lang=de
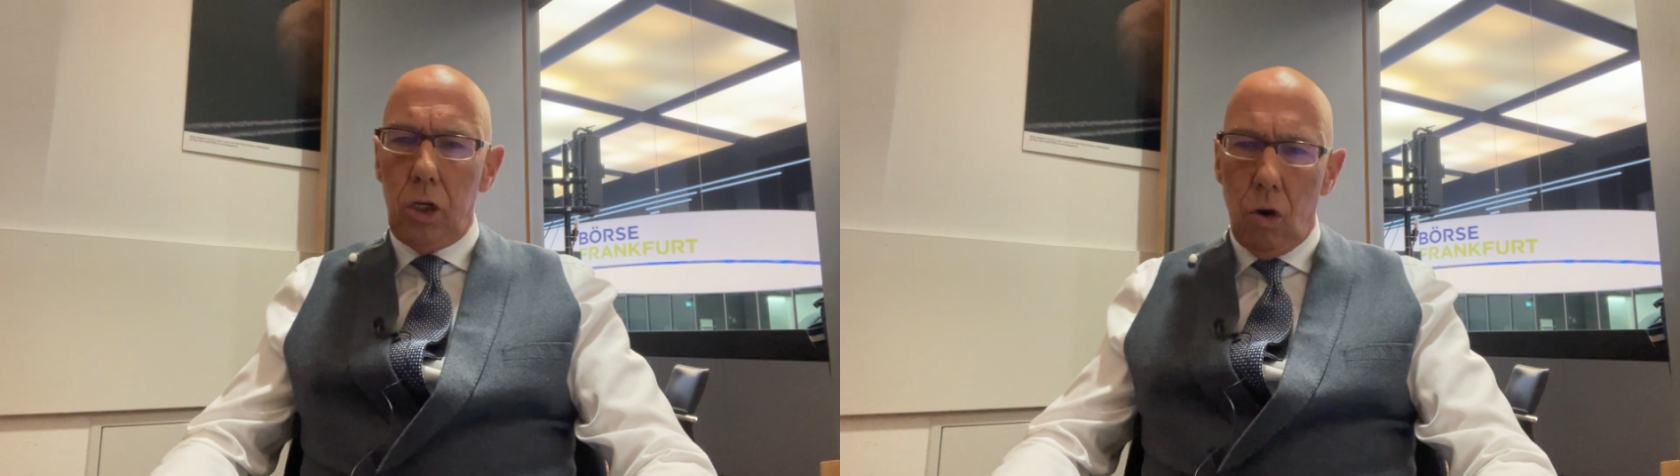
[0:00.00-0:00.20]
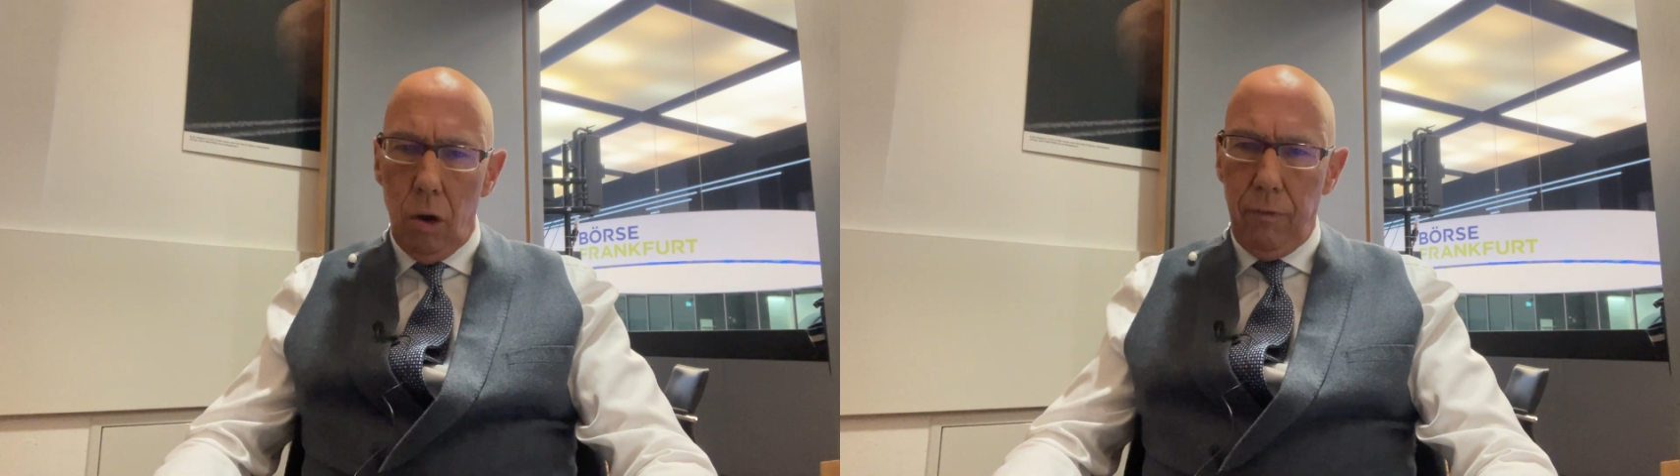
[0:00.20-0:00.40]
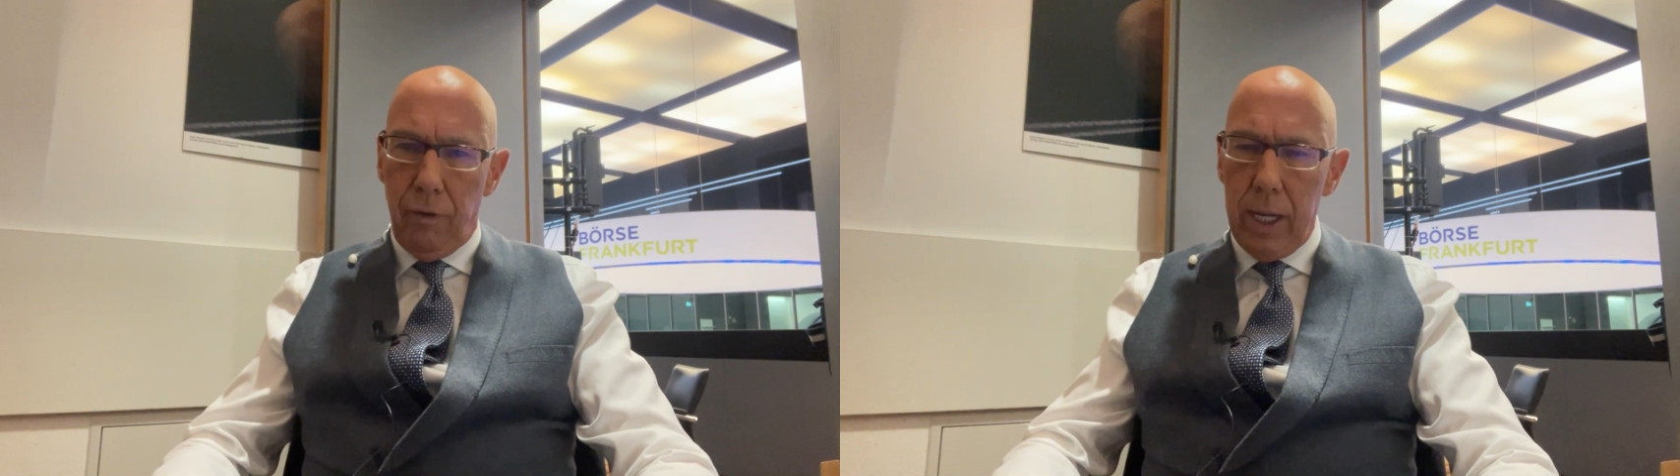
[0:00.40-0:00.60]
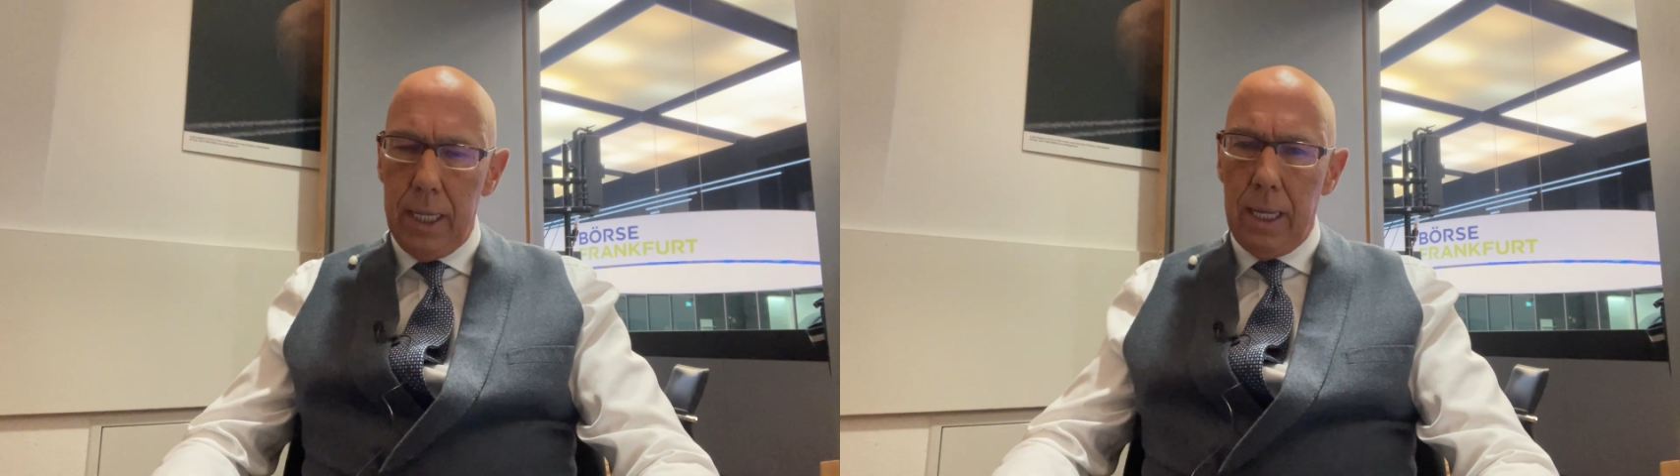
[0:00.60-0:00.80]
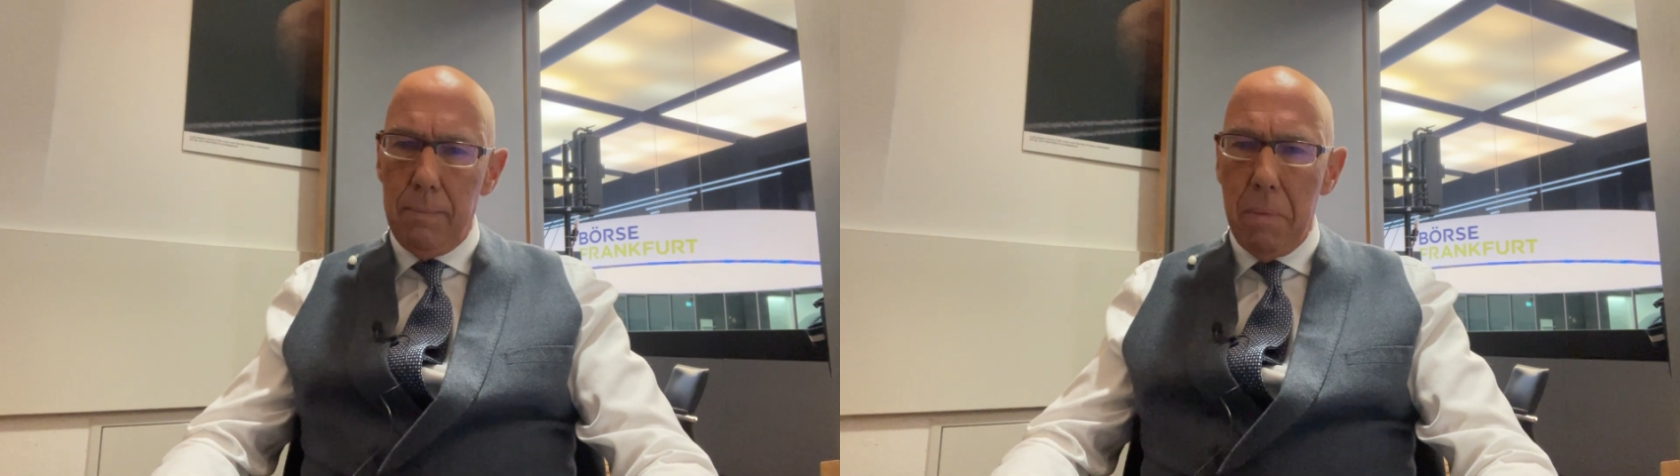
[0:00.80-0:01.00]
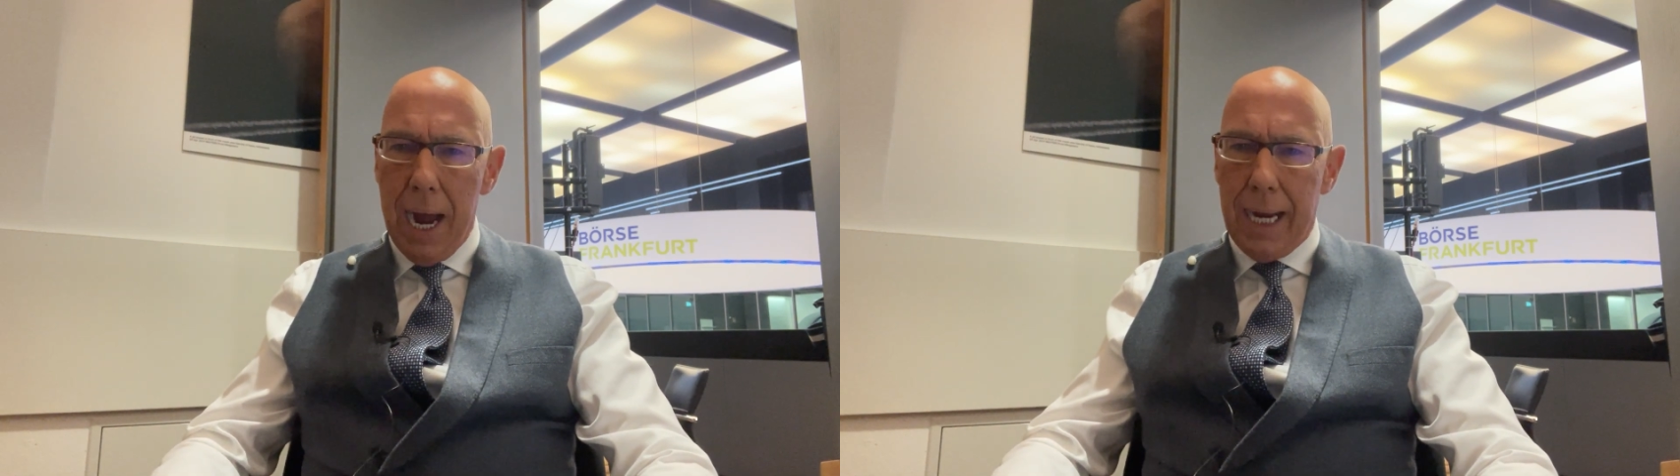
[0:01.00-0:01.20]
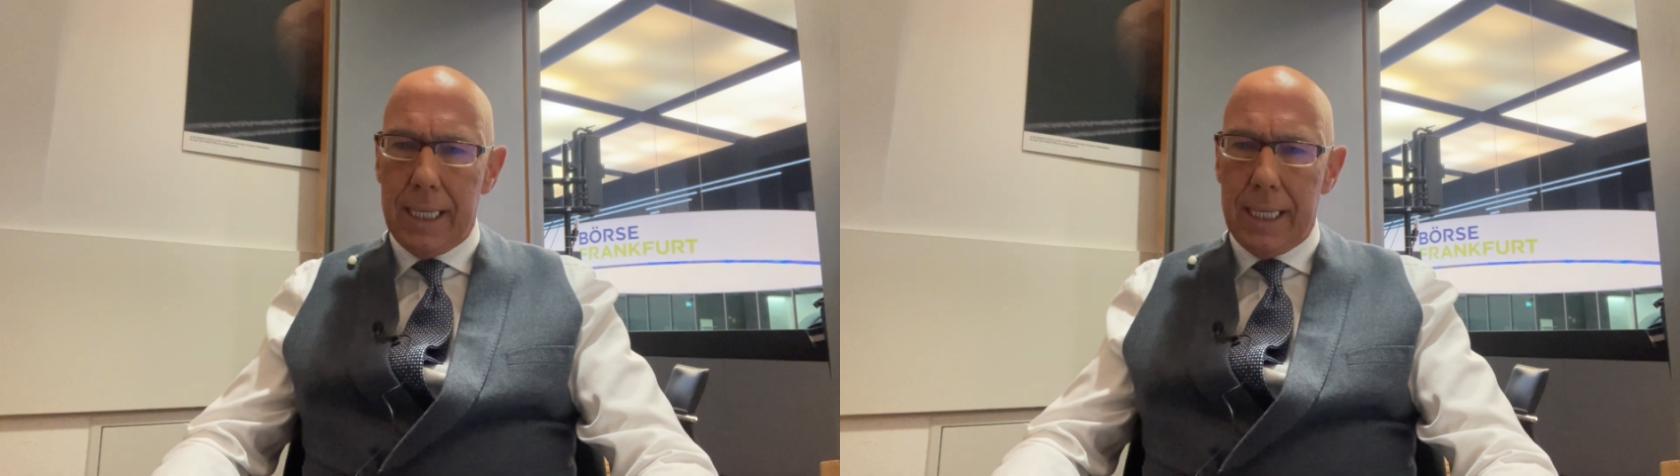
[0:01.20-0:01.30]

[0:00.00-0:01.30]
Käufer in den Markt